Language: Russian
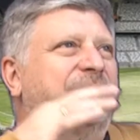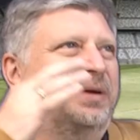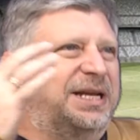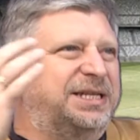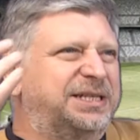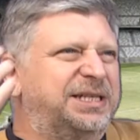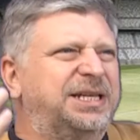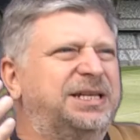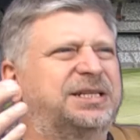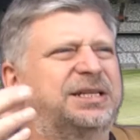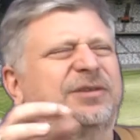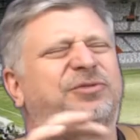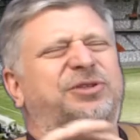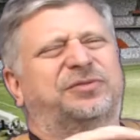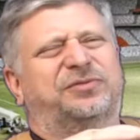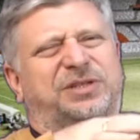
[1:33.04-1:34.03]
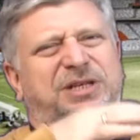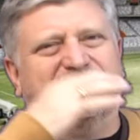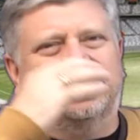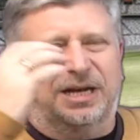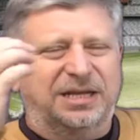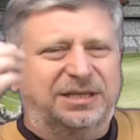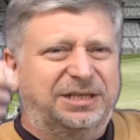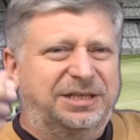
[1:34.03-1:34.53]
бразильской, вот в тех
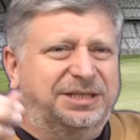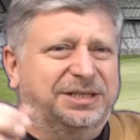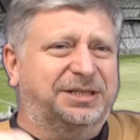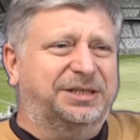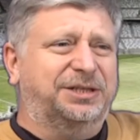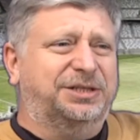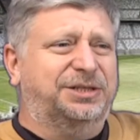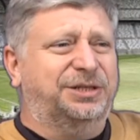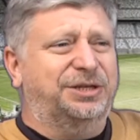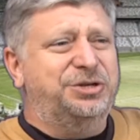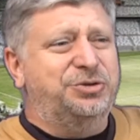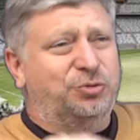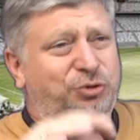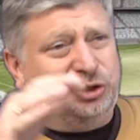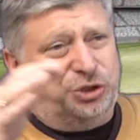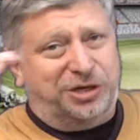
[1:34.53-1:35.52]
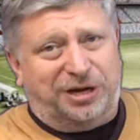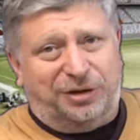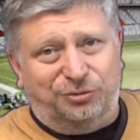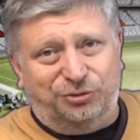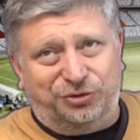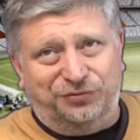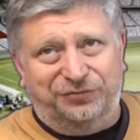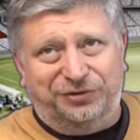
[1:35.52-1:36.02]
традициях, с не очень
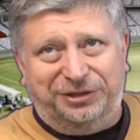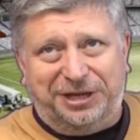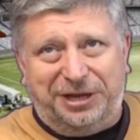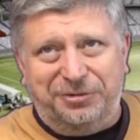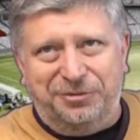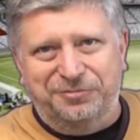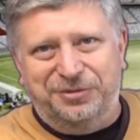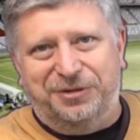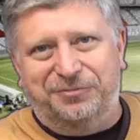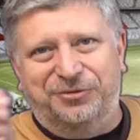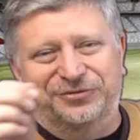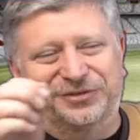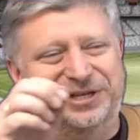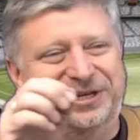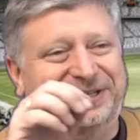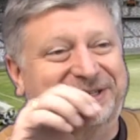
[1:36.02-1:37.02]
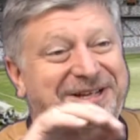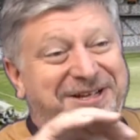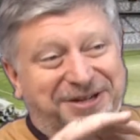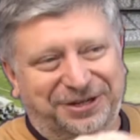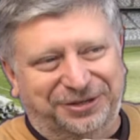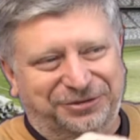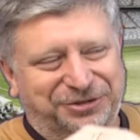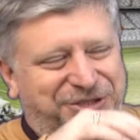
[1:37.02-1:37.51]
хорошим вратарем, на мой взгляд,
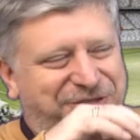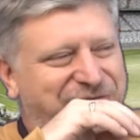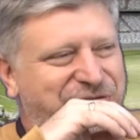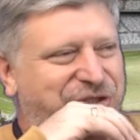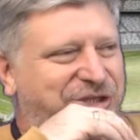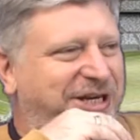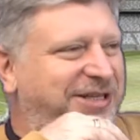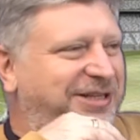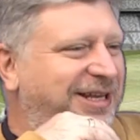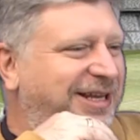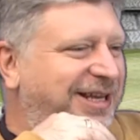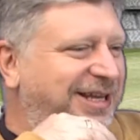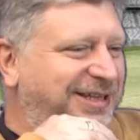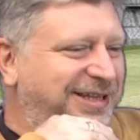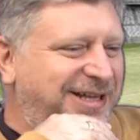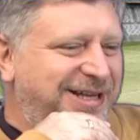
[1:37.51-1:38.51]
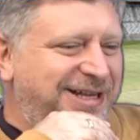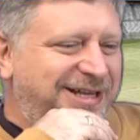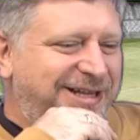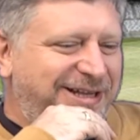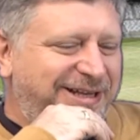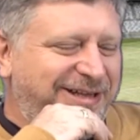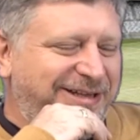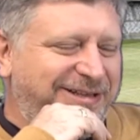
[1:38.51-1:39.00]
который совершает какие-то
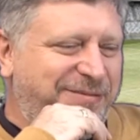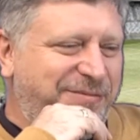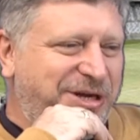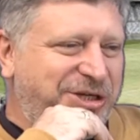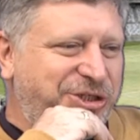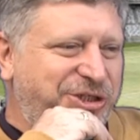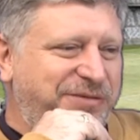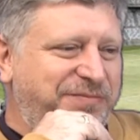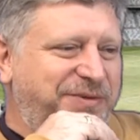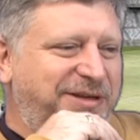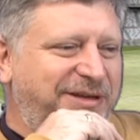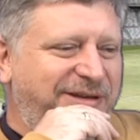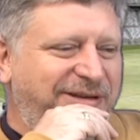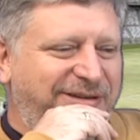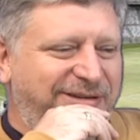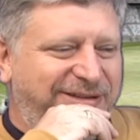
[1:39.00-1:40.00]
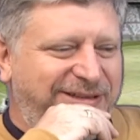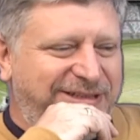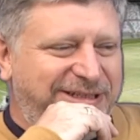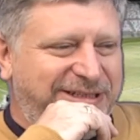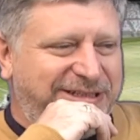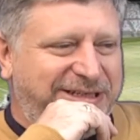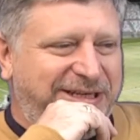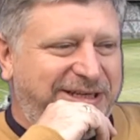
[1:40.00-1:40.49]
Э, там ошибки э,
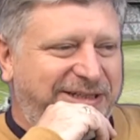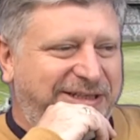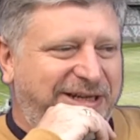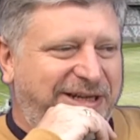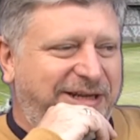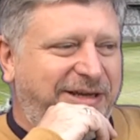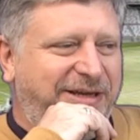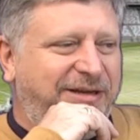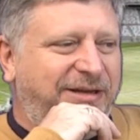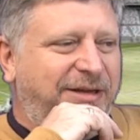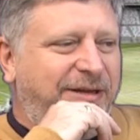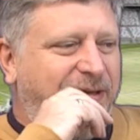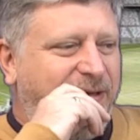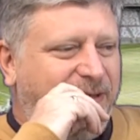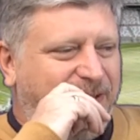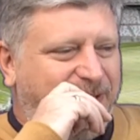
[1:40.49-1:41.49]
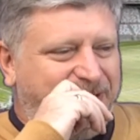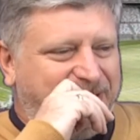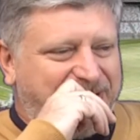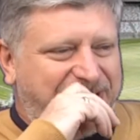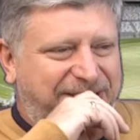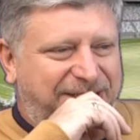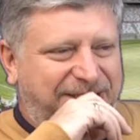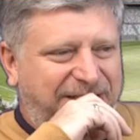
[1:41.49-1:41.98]
детские такие, э,
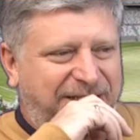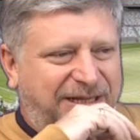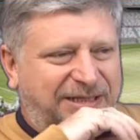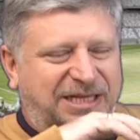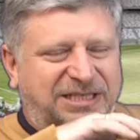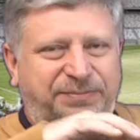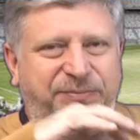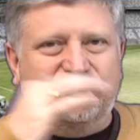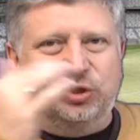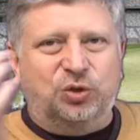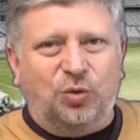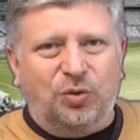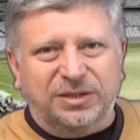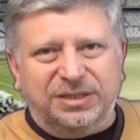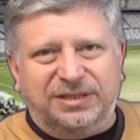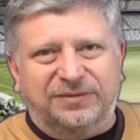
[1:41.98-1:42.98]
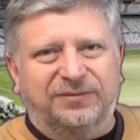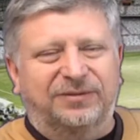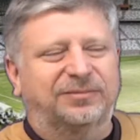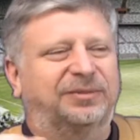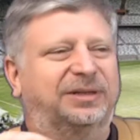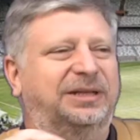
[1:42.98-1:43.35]
с, иногда с пижонством,